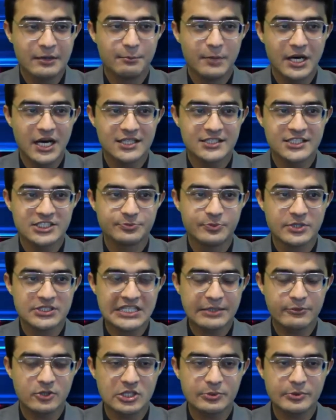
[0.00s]
বাংলাদেশ
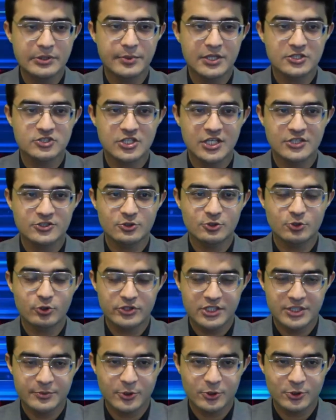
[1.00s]
বেসামরিক বিমান চলাচল
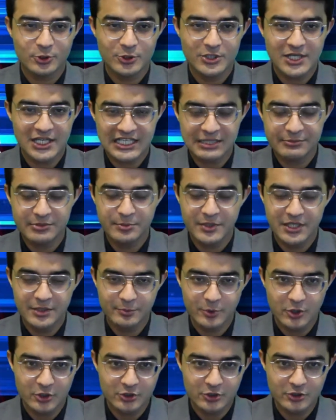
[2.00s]
কর্তৃপক্ষ ঢাকা
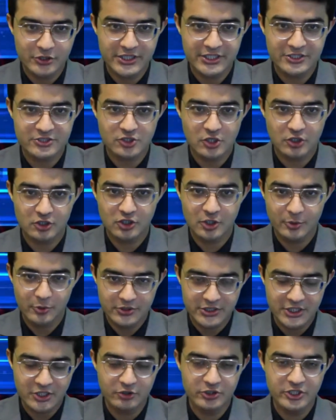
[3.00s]
বিমানবন্দরের
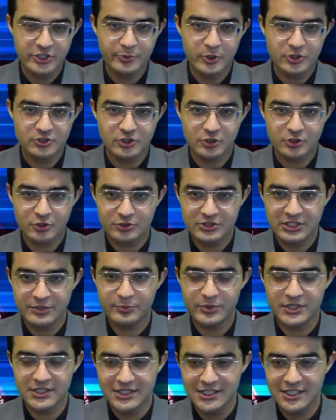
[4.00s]
সক্ষমতা ও নির্ভরযোগ্যতা
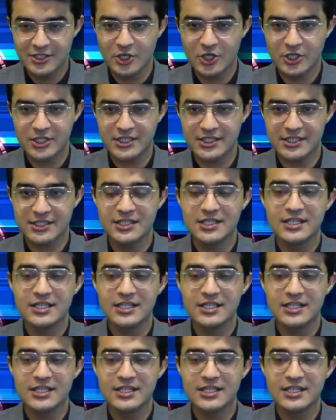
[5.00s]
বৃদ্ধির লক্ষ্যে